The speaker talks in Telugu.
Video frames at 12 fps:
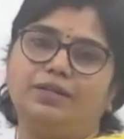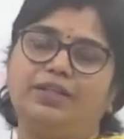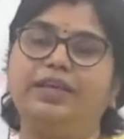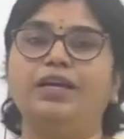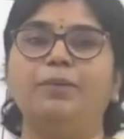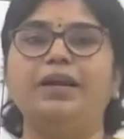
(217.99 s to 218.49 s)

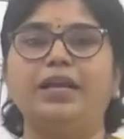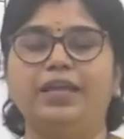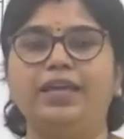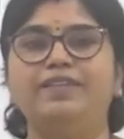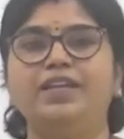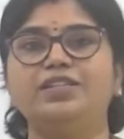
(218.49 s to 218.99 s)
థింగ్ అనమాట
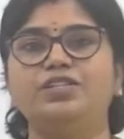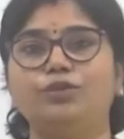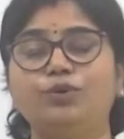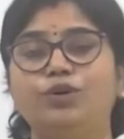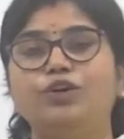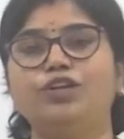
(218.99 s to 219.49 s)
ఏదైనా
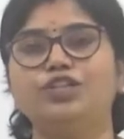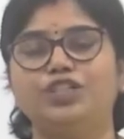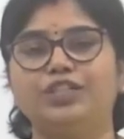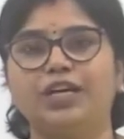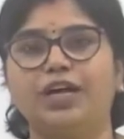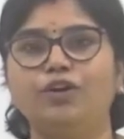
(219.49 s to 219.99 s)
చదువుకోవడంలో
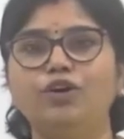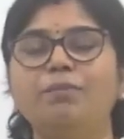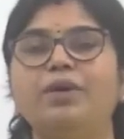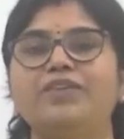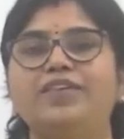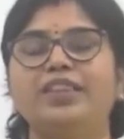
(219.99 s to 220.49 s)
చిట్కాల్లో
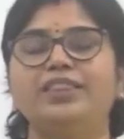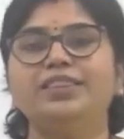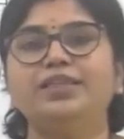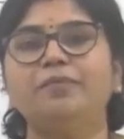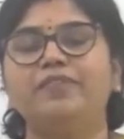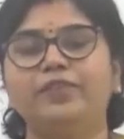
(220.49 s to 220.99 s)
మనం
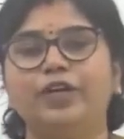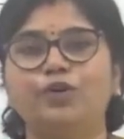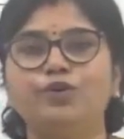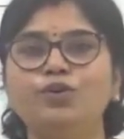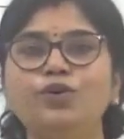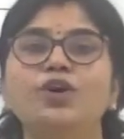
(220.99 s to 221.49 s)
ఎంత వరకు